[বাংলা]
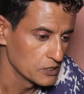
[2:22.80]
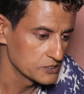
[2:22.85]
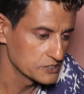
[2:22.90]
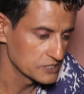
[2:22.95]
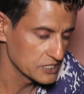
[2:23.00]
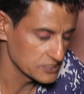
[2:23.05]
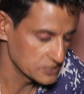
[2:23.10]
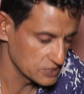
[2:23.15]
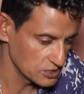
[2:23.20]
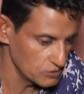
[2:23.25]

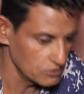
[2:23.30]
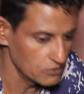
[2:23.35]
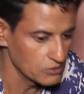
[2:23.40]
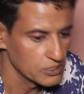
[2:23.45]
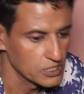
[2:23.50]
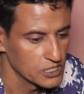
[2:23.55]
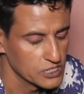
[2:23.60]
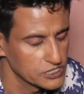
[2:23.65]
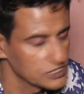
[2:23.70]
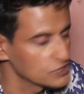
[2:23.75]
যে ছিল
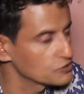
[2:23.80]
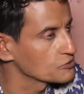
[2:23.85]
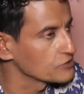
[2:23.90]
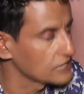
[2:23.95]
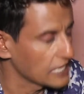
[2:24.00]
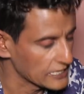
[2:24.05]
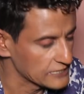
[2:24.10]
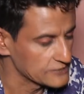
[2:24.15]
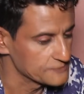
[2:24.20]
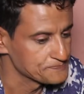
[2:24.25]
সে তো
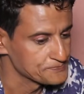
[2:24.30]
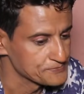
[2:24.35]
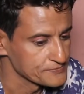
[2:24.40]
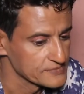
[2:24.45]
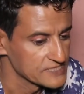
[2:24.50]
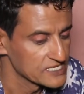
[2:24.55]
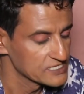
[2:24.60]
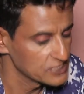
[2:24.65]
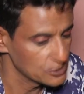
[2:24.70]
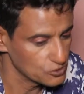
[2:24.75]
নাই
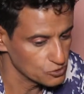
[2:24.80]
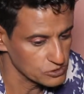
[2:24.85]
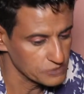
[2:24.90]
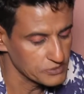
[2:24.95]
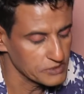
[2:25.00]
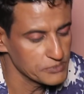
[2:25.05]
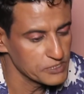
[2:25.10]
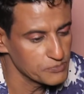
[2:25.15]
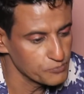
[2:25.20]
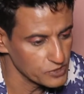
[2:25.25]
সে করতে
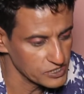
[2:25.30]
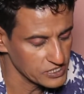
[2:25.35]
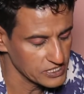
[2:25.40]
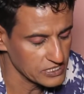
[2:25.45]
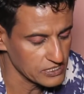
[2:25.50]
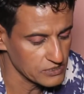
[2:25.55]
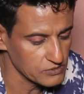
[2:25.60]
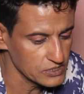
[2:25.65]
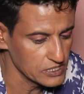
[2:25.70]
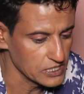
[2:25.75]
পারবে না
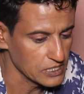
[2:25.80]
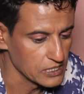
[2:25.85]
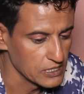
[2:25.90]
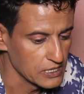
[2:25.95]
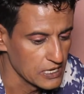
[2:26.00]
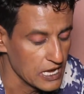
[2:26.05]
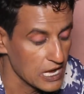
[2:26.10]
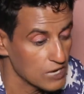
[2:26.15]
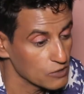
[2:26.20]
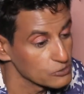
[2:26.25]
পরীক্ষার কারণে
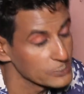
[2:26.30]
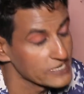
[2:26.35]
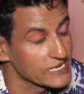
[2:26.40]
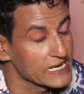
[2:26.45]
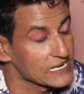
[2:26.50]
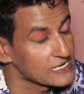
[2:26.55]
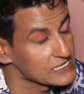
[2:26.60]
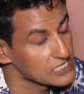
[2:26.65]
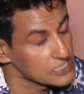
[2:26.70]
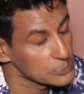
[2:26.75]
এখন এই
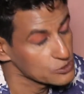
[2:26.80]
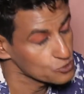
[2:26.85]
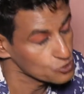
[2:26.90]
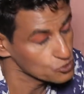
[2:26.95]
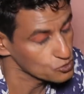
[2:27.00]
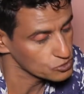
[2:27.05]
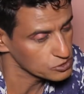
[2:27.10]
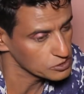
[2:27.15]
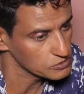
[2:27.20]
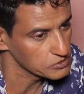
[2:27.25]
ক্যারেক্টারটা তোর
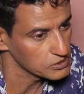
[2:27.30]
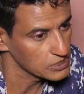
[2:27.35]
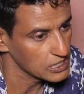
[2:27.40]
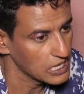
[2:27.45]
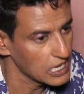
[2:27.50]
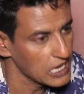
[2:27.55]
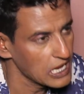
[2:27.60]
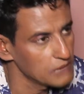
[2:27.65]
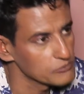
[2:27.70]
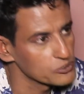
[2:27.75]
করতে হবে
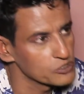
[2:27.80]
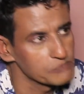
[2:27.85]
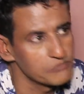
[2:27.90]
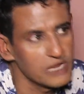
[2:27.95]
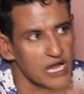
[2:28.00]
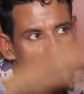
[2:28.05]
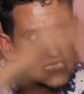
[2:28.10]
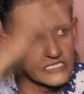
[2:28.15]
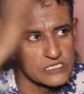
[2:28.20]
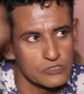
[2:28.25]
আম
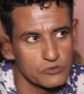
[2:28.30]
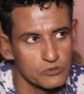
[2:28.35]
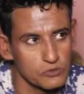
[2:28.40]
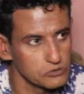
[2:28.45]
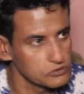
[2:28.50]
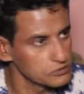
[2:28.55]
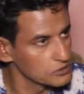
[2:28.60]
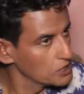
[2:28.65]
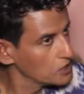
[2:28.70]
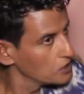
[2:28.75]
মাছ গো
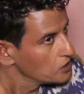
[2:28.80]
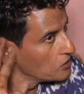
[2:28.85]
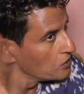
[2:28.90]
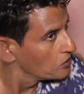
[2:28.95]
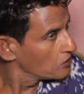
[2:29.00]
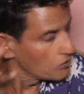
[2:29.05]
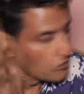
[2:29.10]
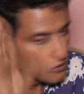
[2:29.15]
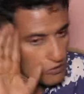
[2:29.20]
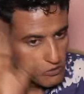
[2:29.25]

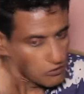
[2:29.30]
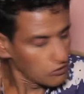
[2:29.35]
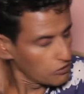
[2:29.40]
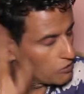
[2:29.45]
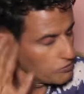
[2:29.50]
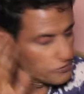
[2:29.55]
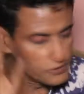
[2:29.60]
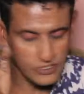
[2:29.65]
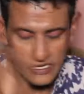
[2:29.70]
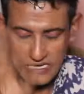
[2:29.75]
ও
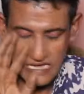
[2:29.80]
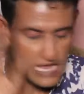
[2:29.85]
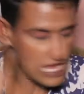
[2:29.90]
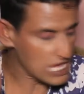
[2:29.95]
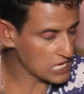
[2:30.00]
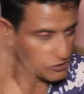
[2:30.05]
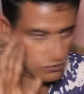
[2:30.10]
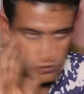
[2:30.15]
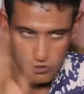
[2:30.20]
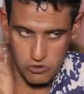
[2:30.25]
ভিনে
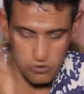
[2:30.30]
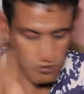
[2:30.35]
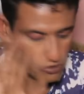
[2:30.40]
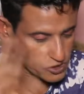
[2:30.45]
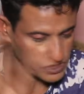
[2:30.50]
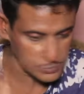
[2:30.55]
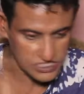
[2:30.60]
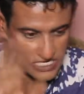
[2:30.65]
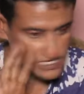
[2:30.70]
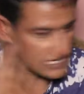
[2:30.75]
এত
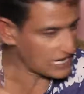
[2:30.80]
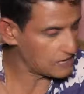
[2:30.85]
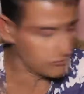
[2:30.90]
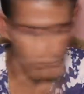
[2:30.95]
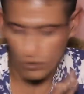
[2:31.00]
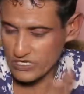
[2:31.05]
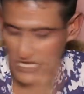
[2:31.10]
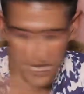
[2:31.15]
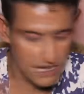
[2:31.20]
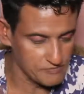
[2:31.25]
কষ্টের কাম
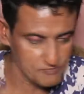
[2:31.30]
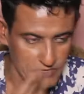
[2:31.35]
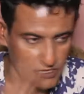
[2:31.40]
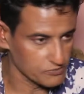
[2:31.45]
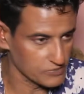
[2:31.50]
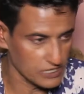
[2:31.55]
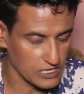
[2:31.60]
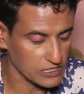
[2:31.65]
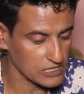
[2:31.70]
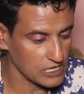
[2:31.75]
ওই আম
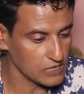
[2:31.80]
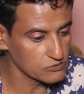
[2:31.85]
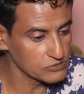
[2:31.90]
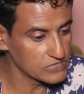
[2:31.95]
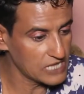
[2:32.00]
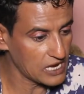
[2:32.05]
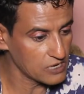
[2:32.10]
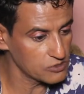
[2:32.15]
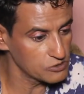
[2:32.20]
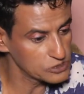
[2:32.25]
পারবো না কারণ
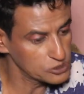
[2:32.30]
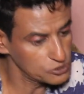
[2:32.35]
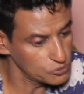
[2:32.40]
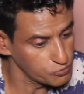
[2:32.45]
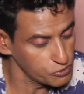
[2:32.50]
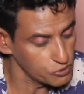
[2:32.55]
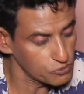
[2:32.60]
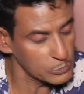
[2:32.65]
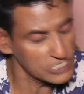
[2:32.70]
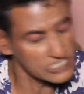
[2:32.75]
দেখলে একটু
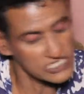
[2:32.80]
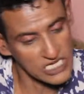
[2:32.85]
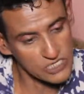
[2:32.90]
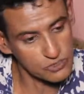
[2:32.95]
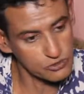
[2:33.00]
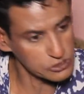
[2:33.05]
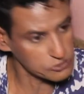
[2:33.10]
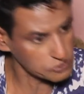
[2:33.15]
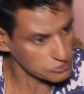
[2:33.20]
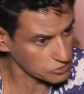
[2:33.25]
ভুল করলে ঠাস
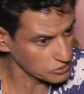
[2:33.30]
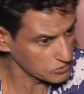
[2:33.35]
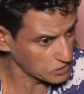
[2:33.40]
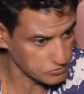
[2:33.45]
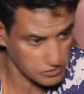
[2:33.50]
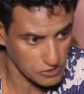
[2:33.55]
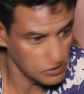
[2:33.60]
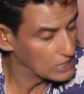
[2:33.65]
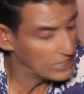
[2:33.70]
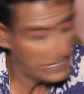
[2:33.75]
করে ছোট্টো
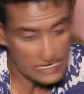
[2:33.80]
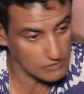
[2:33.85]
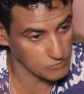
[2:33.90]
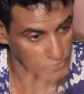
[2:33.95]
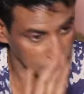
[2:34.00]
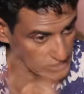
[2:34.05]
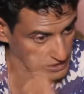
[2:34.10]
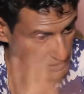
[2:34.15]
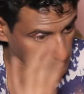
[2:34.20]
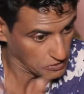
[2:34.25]
মারবো এর
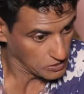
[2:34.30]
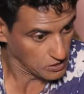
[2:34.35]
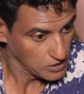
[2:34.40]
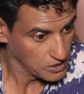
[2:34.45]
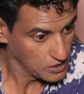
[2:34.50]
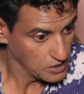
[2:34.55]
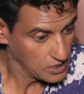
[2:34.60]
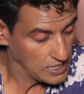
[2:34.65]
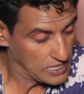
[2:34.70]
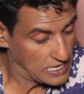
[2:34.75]
মধ্যে নেই
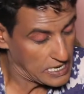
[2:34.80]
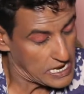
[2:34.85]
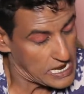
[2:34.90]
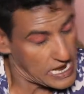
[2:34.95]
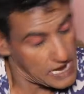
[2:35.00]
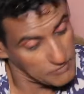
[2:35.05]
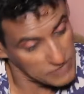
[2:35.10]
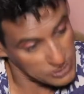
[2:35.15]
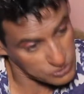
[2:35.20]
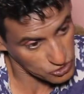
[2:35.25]

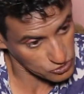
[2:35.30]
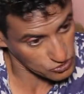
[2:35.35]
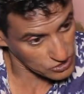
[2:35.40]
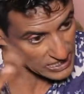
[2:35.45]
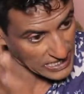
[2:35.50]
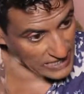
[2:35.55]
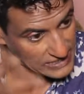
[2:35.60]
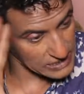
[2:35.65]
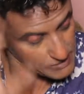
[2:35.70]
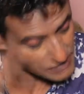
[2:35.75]
এমনি ছোট্টো না
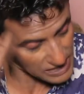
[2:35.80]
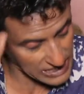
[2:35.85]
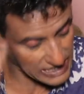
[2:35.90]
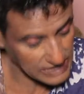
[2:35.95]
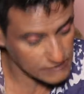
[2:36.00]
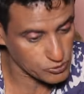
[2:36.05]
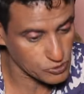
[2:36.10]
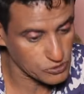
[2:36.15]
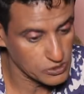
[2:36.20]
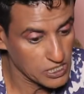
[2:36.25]
খাইকে ভালো
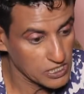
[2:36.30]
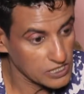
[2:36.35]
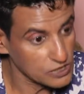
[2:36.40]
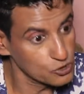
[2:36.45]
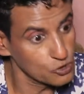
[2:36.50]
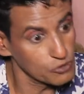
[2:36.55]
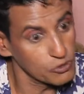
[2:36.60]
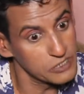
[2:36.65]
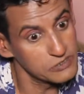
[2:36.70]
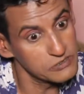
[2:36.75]
লাগবো
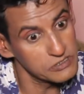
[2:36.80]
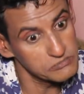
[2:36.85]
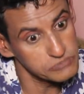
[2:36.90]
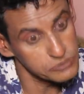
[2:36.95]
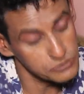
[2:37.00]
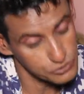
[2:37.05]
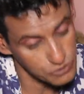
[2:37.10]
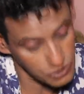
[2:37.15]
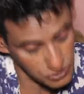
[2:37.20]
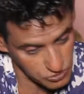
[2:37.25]
কিন্তু ওই
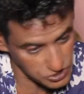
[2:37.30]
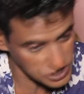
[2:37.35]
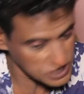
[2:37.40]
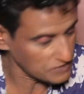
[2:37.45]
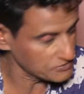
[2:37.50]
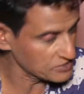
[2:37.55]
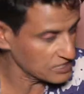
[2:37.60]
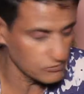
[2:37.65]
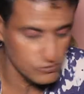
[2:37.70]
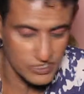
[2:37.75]
জনগণের
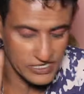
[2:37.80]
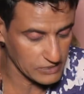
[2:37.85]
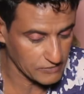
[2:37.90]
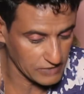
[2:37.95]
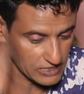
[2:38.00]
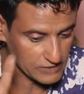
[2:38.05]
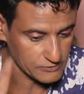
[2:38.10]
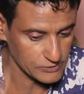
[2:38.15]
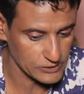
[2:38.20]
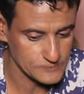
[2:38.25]
সামনে কামো সেটা
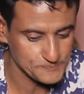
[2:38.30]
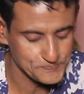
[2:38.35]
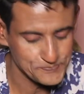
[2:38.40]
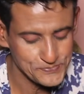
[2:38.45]
ভালো লাগবে না